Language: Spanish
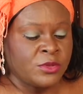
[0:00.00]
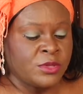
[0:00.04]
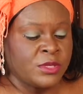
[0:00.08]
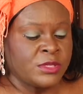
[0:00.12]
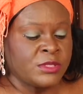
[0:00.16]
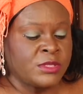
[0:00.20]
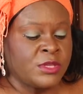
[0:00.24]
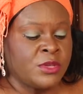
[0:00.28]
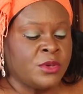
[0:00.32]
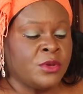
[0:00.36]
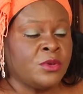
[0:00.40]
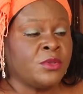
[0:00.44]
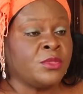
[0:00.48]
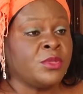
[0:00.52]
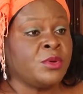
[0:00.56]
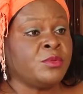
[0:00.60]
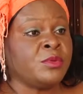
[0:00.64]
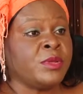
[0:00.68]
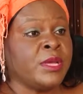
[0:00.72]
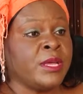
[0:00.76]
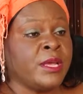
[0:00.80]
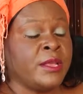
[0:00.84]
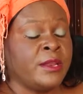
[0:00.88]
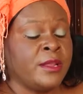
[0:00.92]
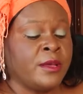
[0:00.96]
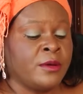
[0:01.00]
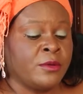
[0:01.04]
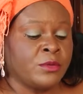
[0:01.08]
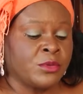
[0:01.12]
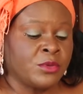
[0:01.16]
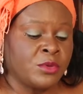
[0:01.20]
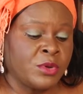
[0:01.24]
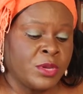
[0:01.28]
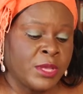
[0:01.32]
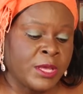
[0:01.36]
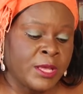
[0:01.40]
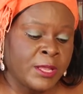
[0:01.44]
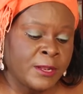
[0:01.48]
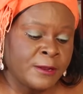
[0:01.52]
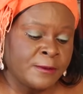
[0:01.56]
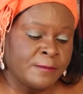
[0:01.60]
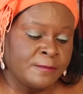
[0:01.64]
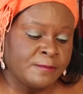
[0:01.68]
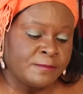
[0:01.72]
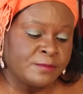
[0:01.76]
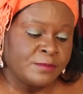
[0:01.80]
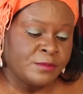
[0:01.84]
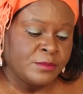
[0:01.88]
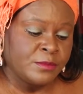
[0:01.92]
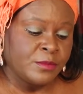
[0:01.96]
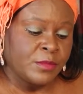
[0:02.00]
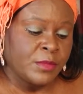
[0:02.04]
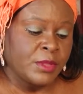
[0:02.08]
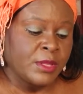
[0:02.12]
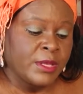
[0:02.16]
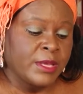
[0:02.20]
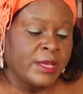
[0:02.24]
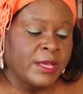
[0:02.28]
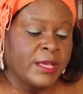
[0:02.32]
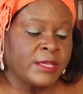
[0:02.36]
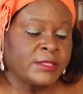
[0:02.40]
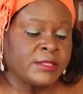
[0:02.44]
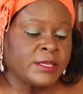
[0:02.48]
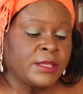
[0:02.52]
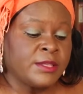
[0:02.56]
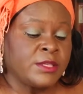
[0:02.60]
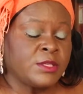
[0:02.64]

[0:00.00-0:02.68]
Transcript: testigo de una Guinea Ecuatorial que está